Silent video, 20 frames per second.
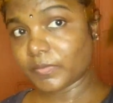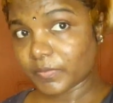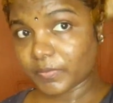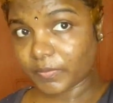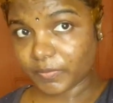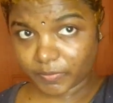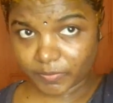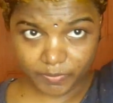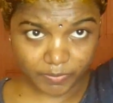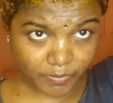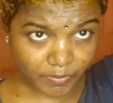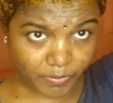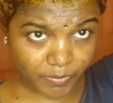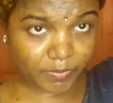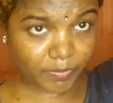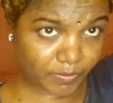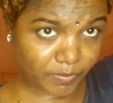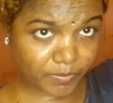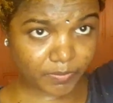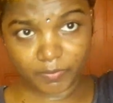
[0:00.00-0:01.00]
போதும்
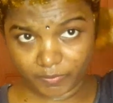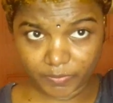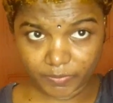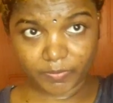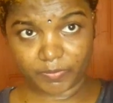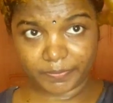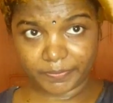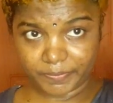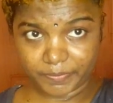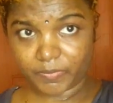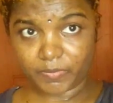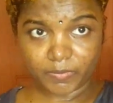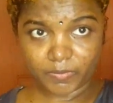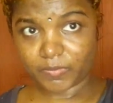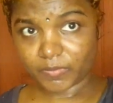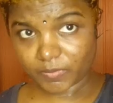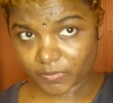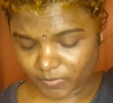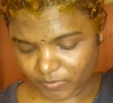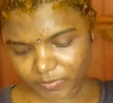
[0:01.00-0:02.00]
போதும்னு சொல்லாதீங்க
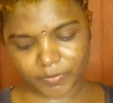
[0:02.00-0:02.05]
யாருன்னா